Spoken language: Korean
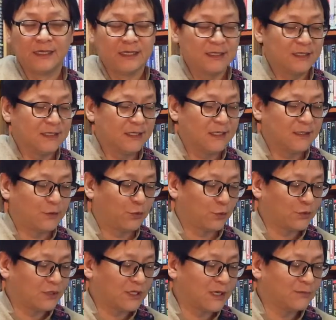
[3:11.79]
이
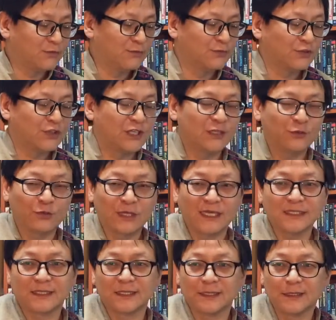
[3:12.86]
독특한 부분들이 또
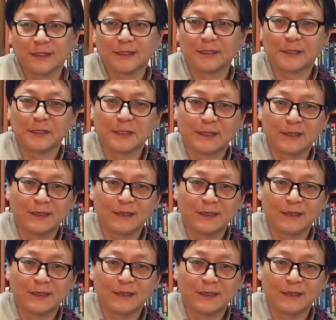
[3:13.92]
다시 예,